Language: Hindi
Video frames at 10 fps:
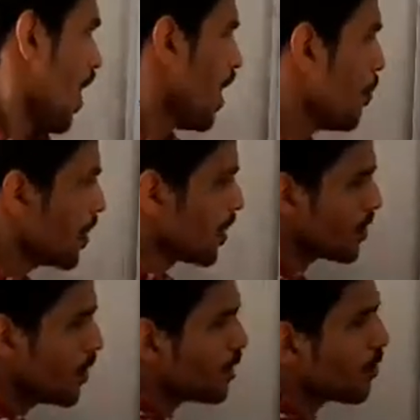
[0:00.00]
अब
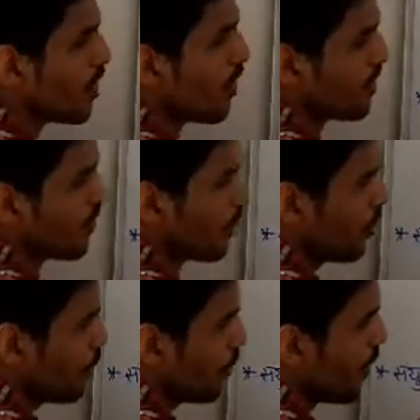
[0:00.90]
संयुक्त
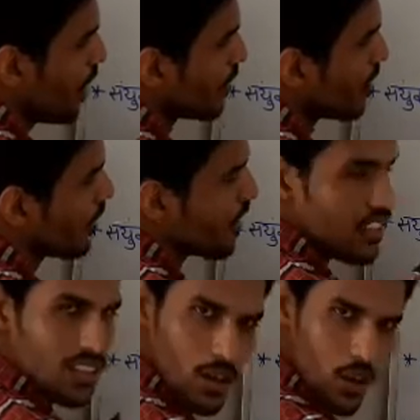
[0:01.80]
राष्ट्र यूनाइटेड
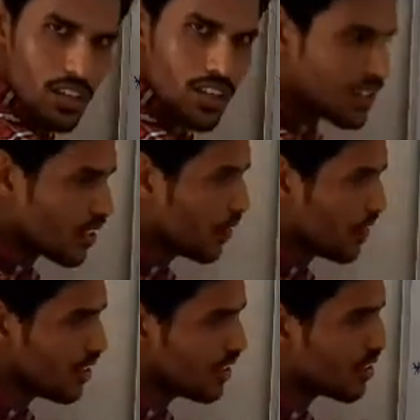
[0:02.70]
नेशनल ऑर्गेनाइजेशन
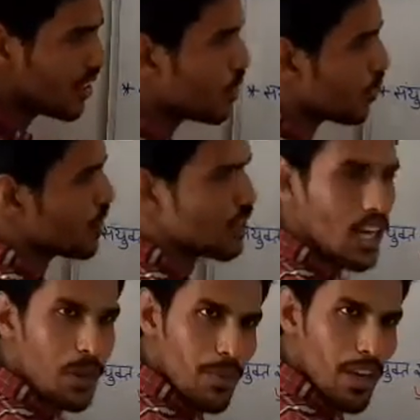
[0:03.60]
इसकी जो
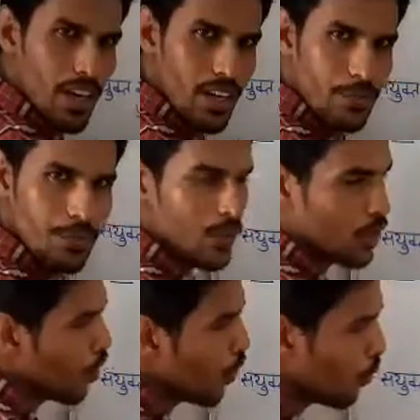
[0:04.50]
स्थापना है
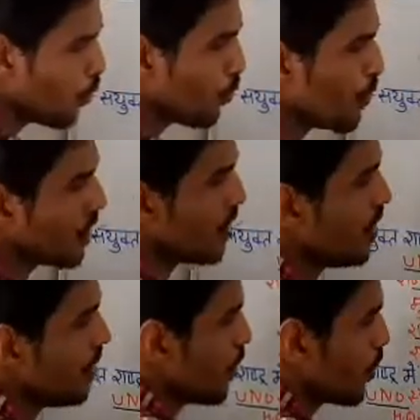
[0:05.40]
वो हुई थी
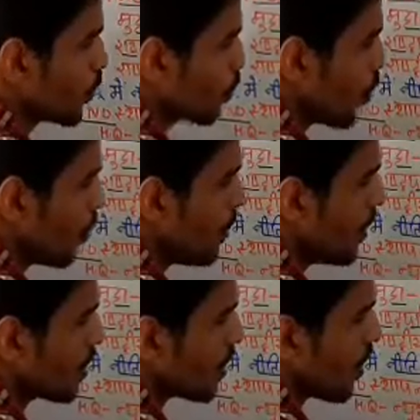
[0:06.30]

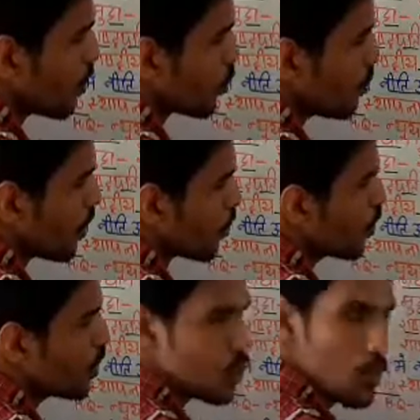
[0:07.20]
24 अक्टूबर
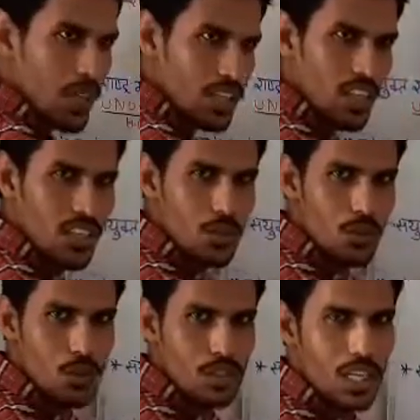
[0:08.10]
1945
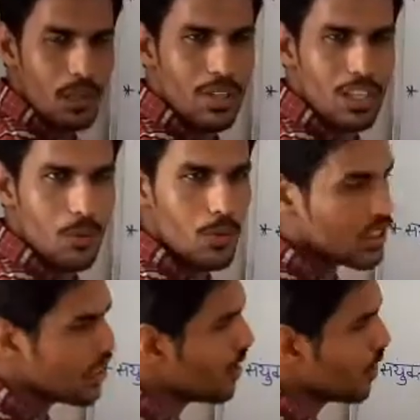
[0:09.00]
को स्थापना कब हुई
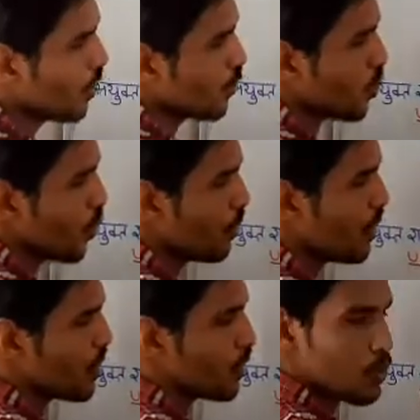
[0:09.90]
थी
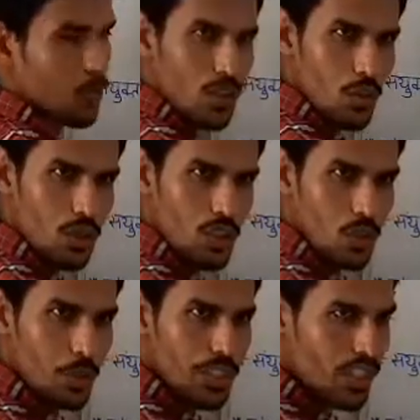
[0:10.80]
24 अक्टूबर
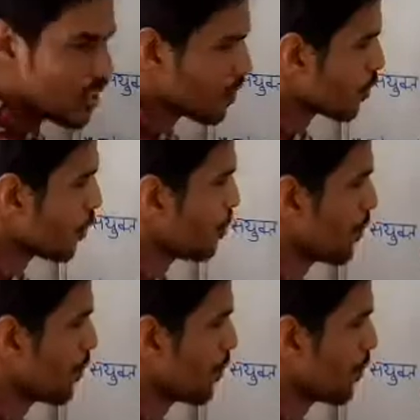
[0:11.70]
1945 को